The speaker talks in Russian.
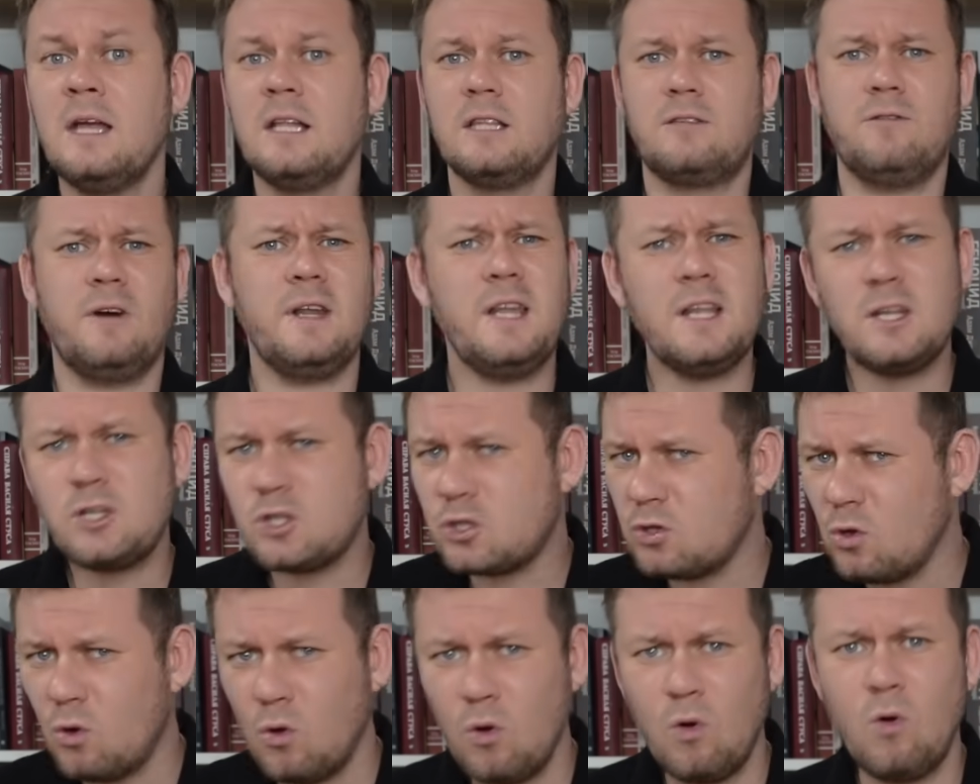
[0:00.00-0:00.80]
Творить
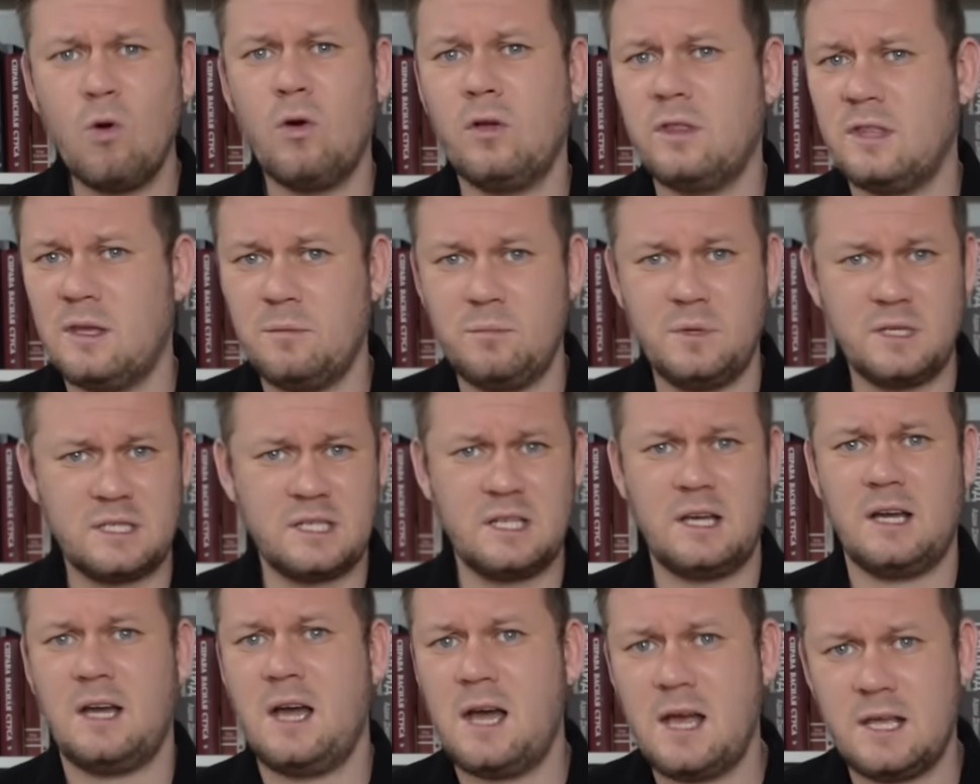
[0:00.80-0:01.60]
что угодно,
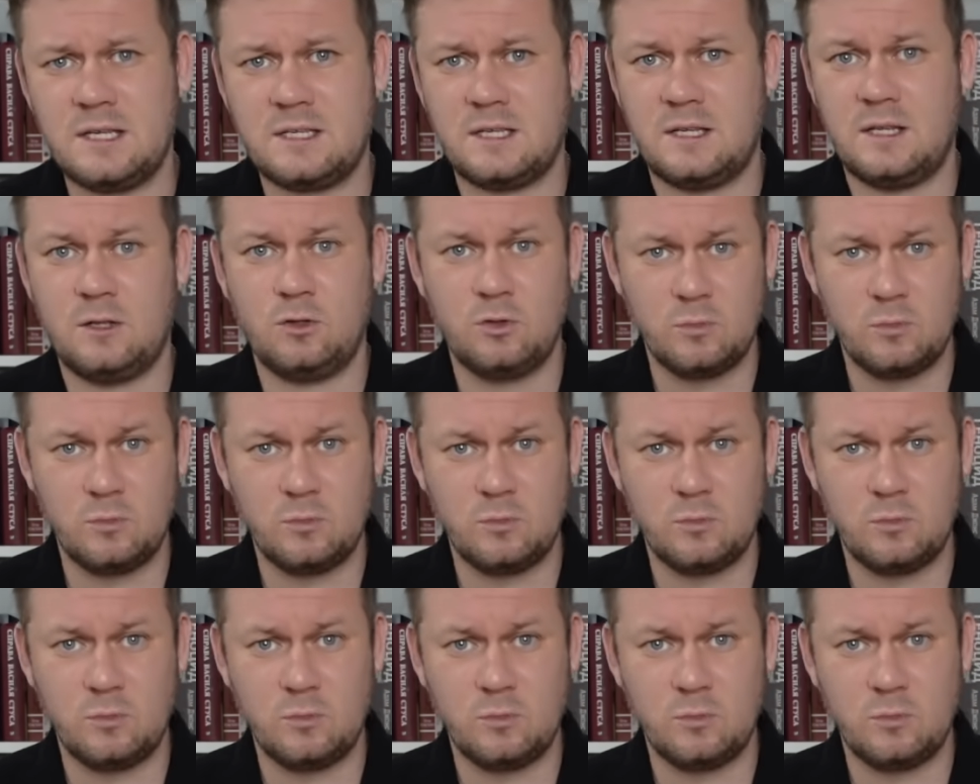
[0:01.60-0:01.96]
безнаказанно.